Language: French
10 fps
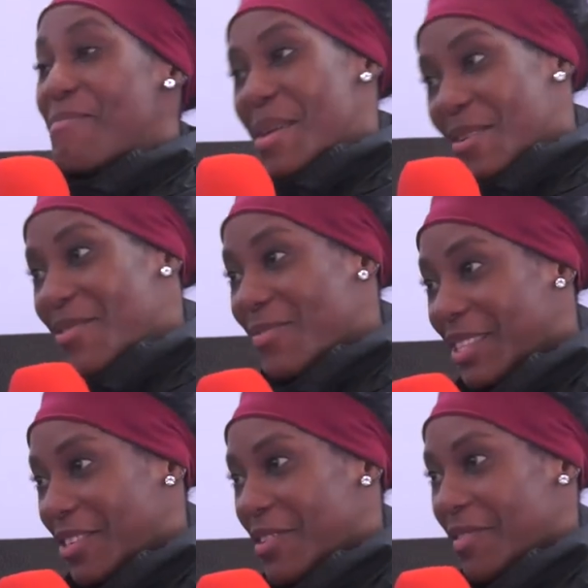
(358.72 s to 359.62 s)
Mais on est
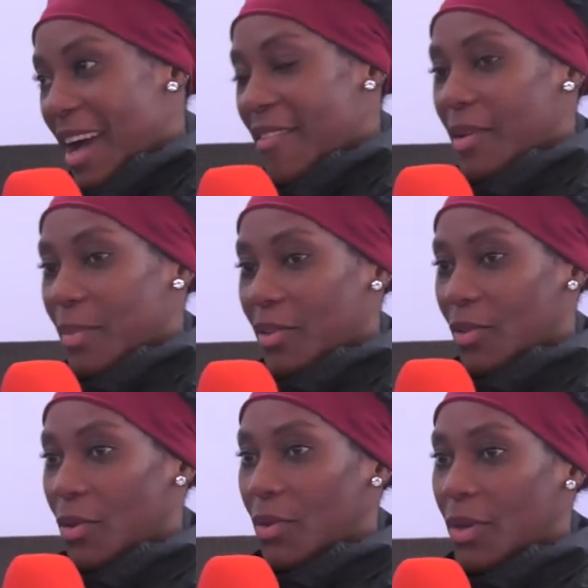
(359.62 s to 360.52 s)
obligé de faire avec parce
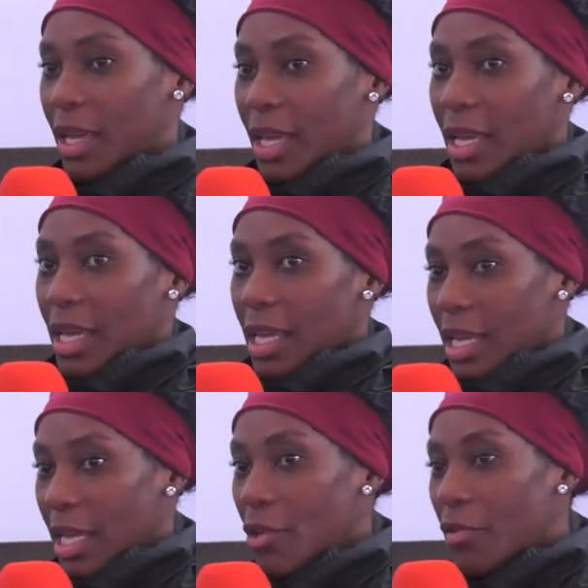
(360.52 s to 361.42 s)
que
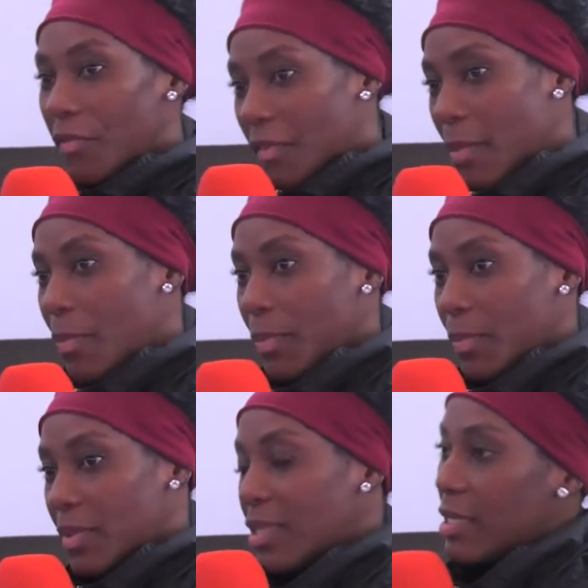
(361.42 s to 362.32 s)
il le fait
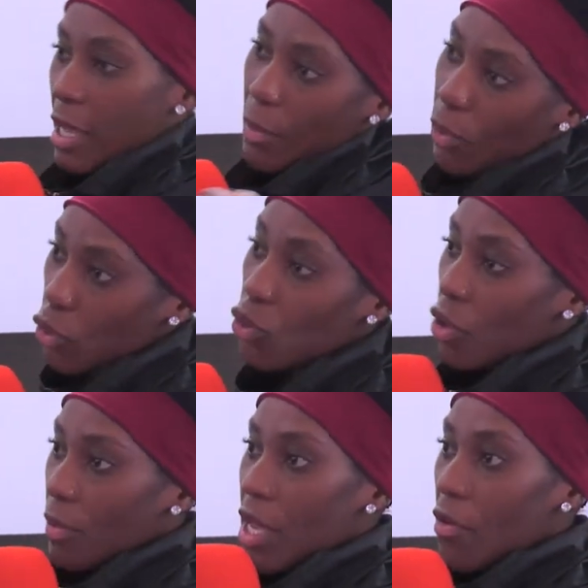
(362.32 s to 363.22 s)
c'est pour
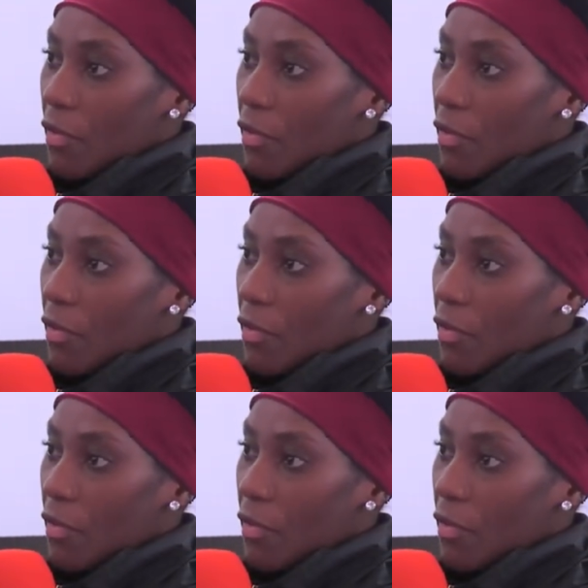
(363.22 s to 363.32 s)
notre bien en